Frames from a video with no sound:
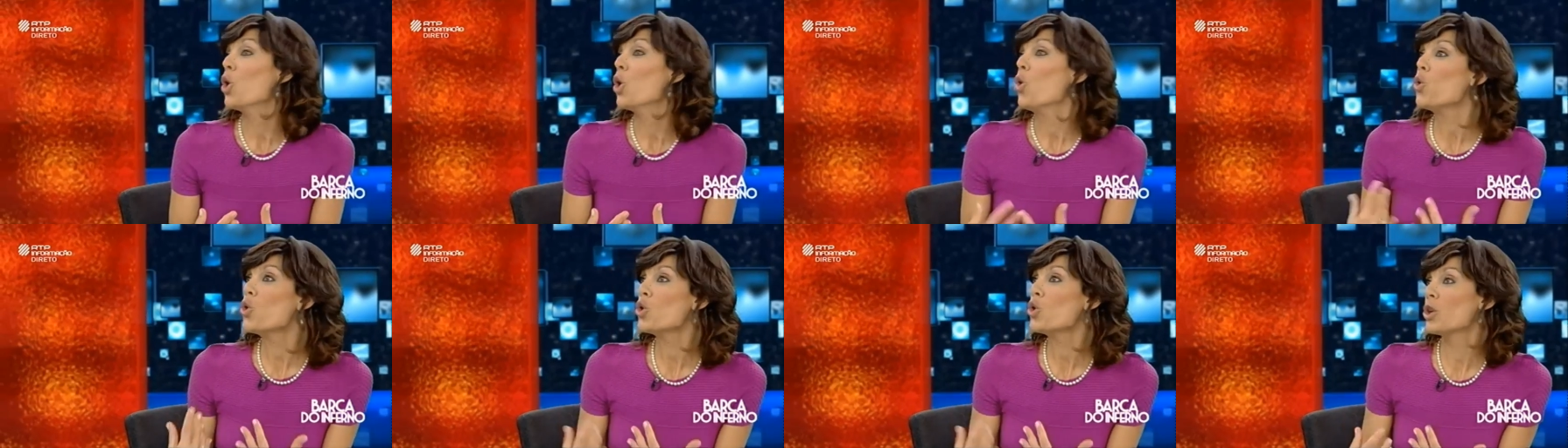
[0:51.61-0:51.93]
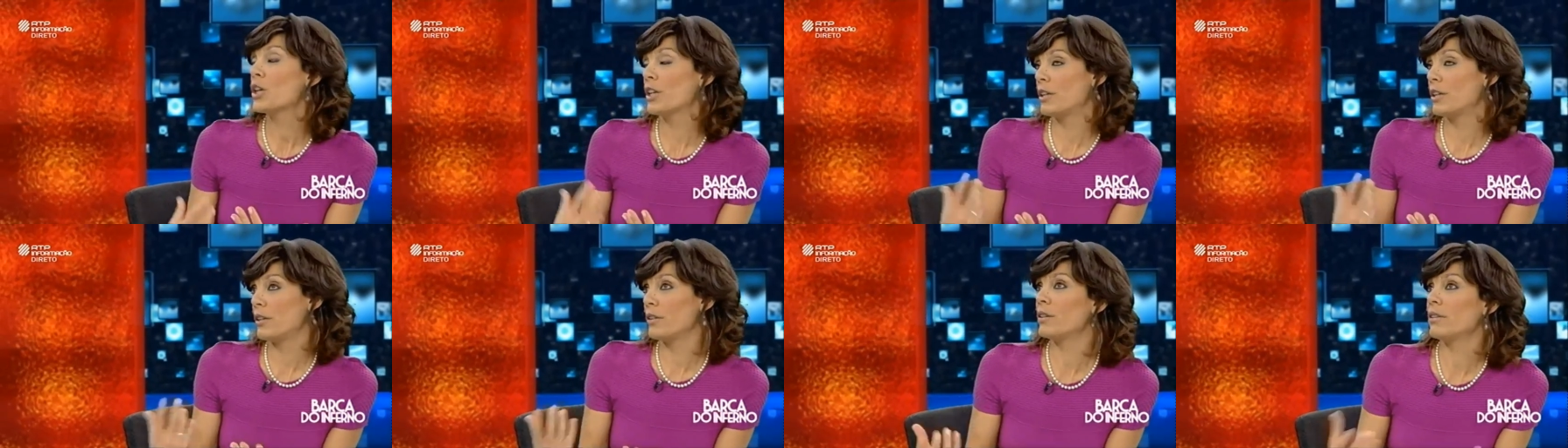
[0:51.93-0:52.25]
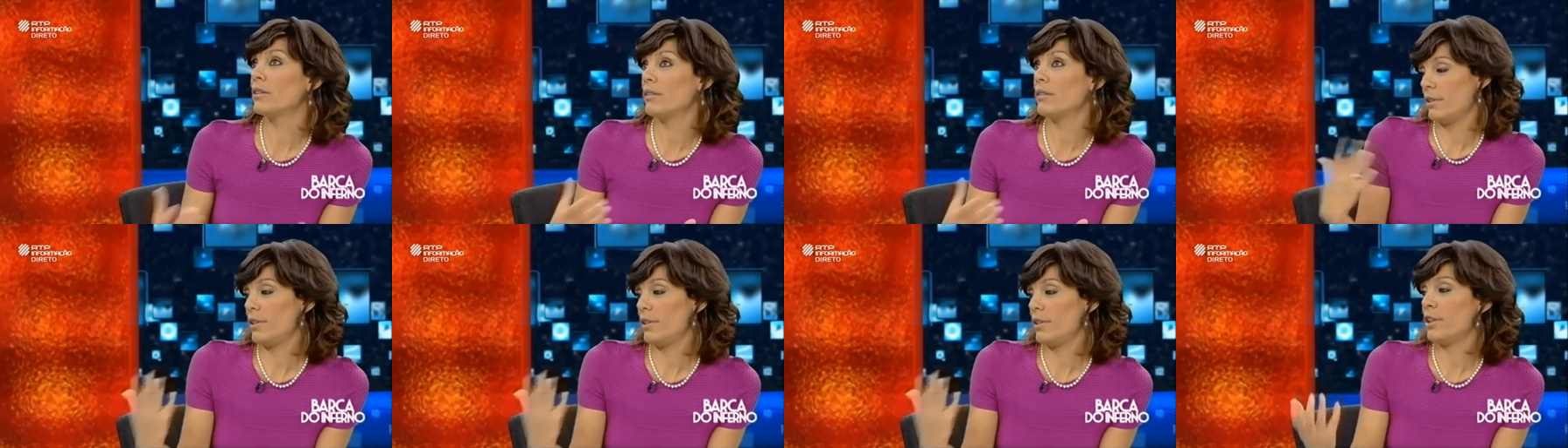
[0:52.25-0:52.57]
o
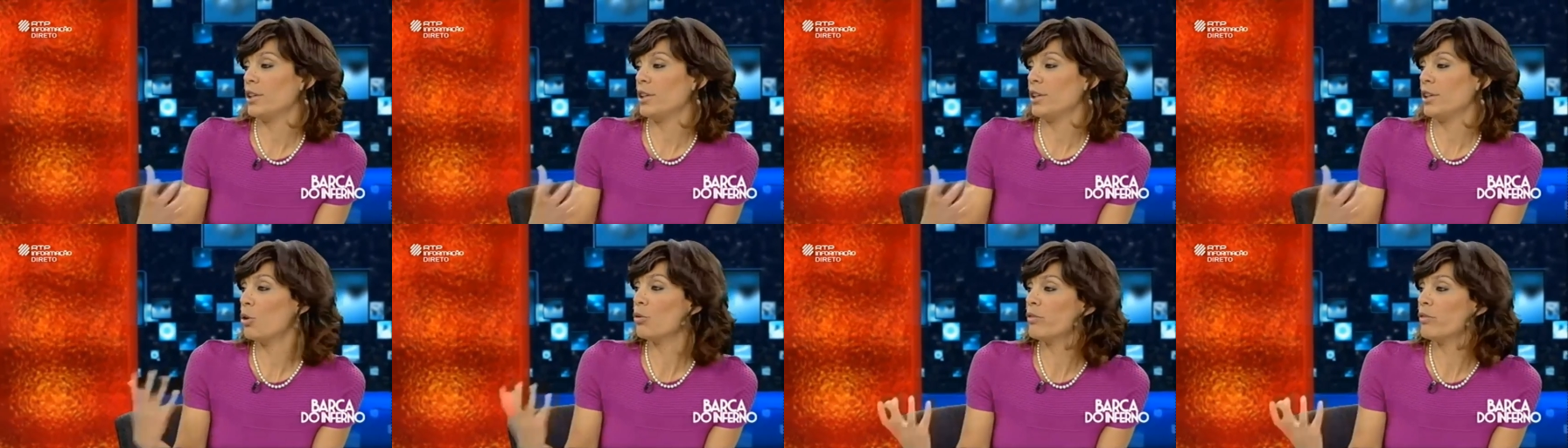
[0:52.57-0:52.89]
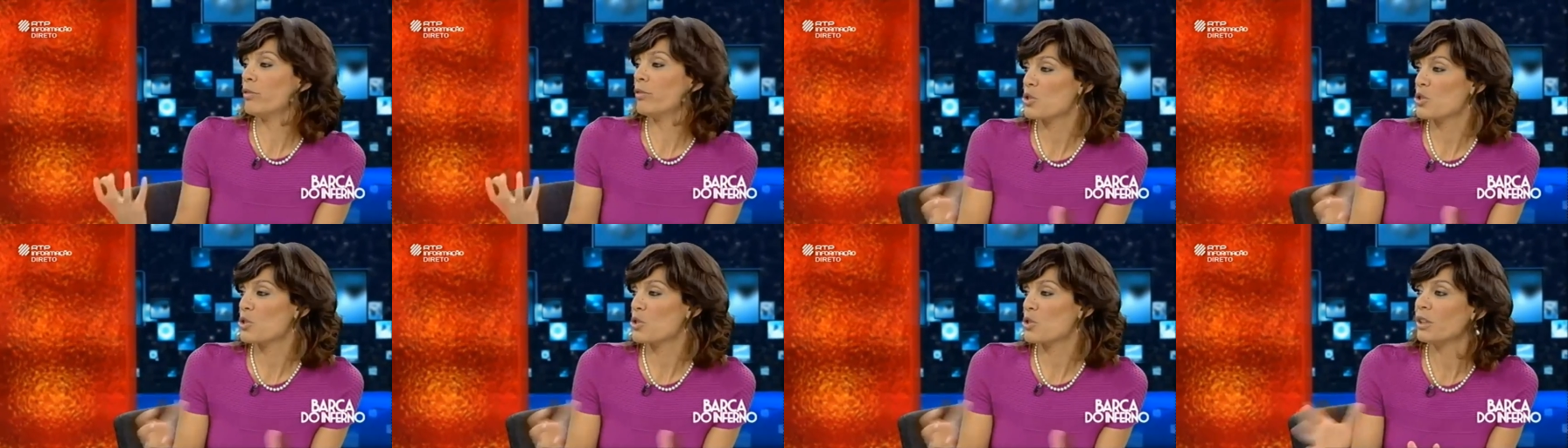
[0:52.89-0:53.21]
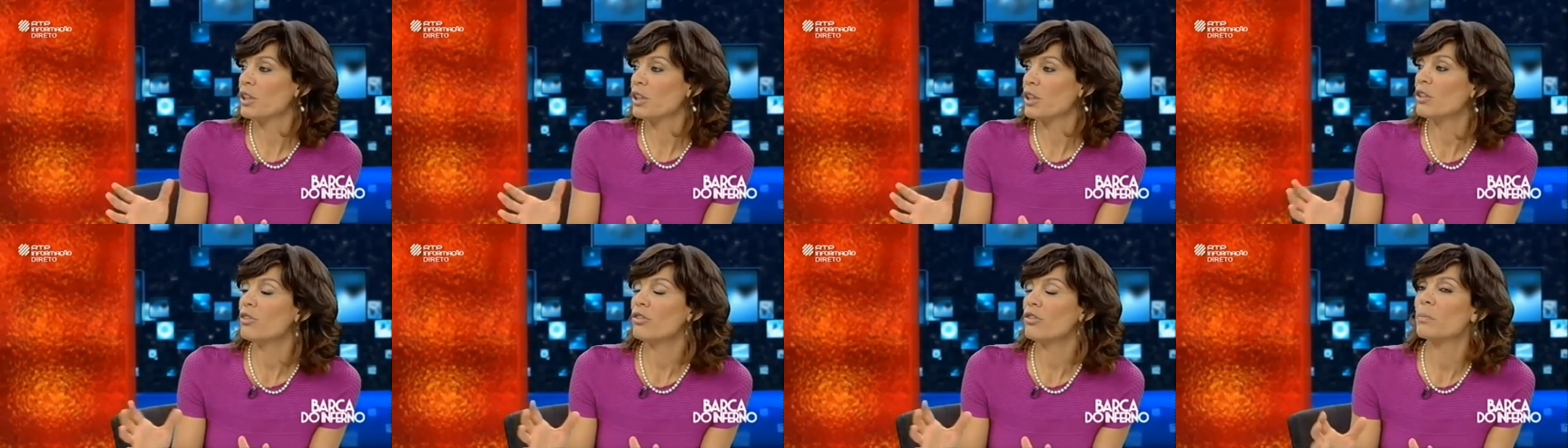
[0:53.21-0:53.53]
que, e eu lembro
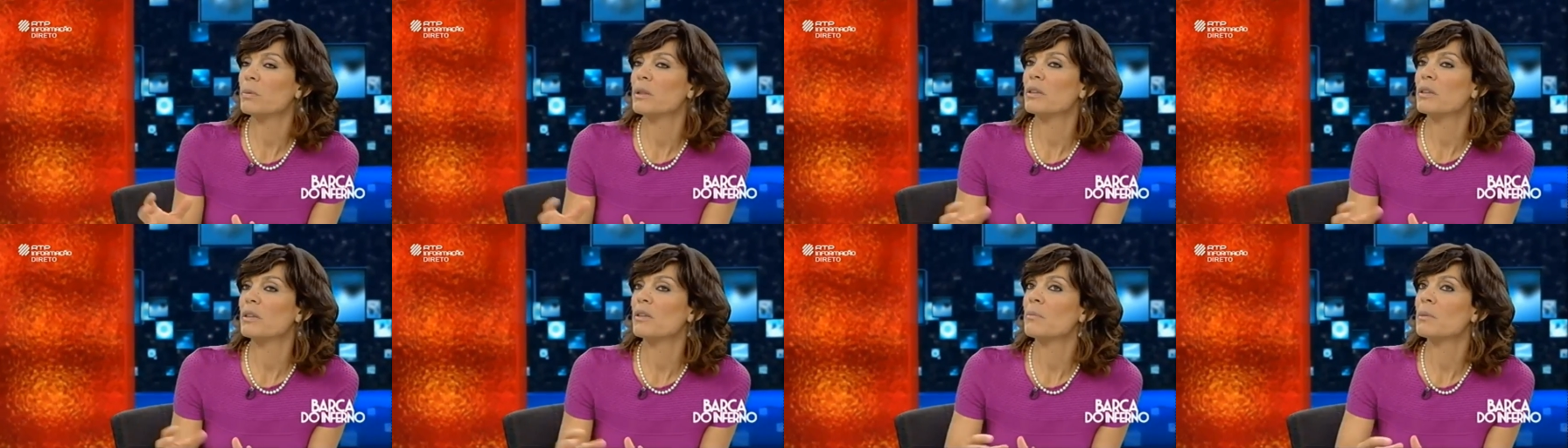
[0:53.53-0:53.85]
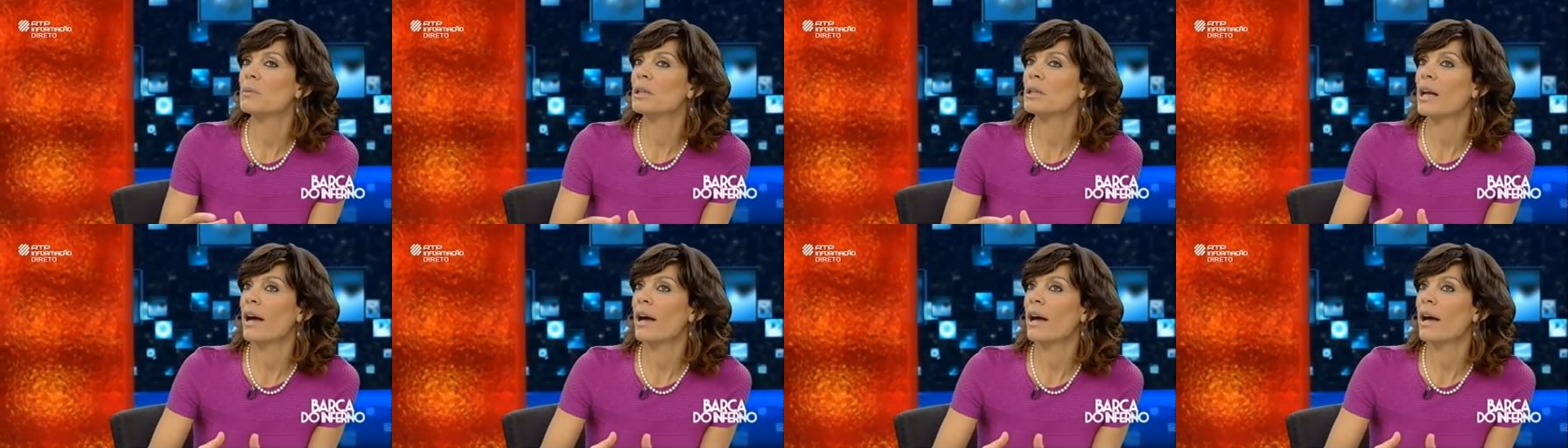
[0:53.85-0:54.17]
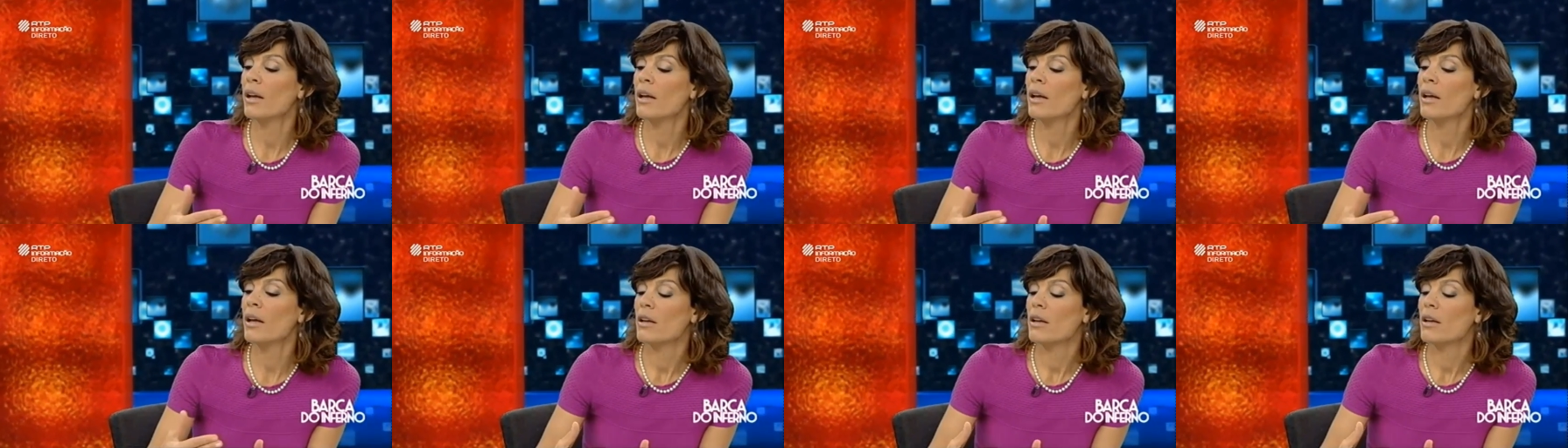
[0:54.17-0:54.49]
só isto para terminar,
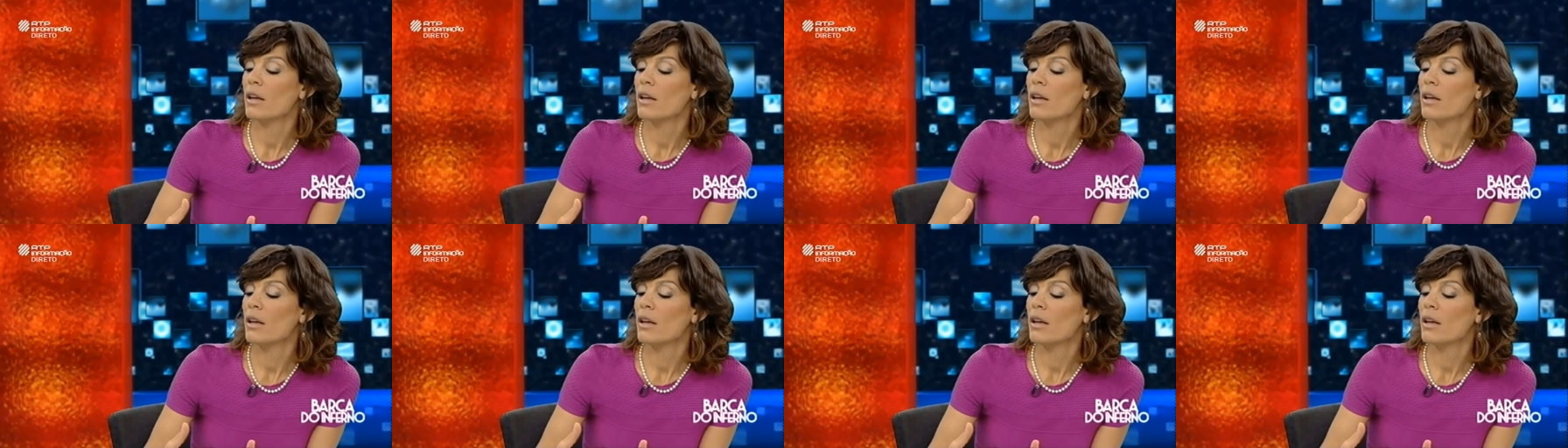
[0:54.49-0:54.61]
